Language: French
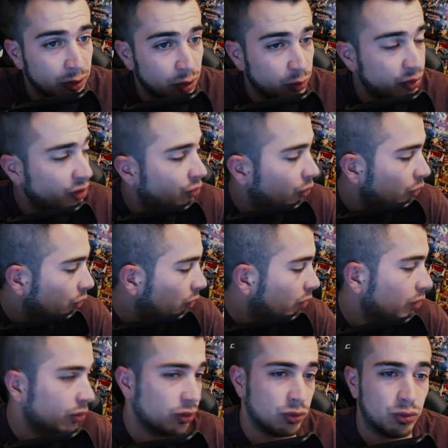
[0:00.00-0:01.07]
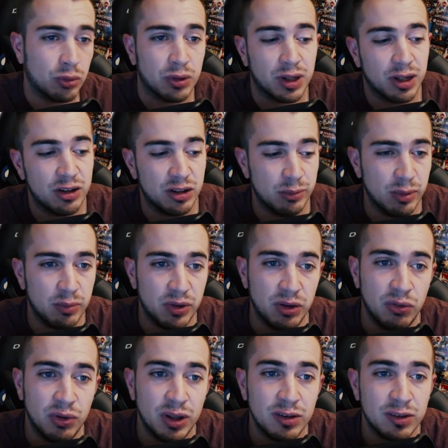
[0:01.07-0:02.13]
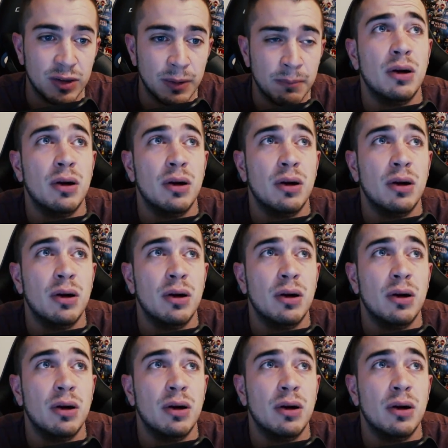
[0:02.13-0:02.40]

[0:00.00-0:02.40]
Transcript: le petit fauteuil euh, sur lequel j'ai mes petites fesses,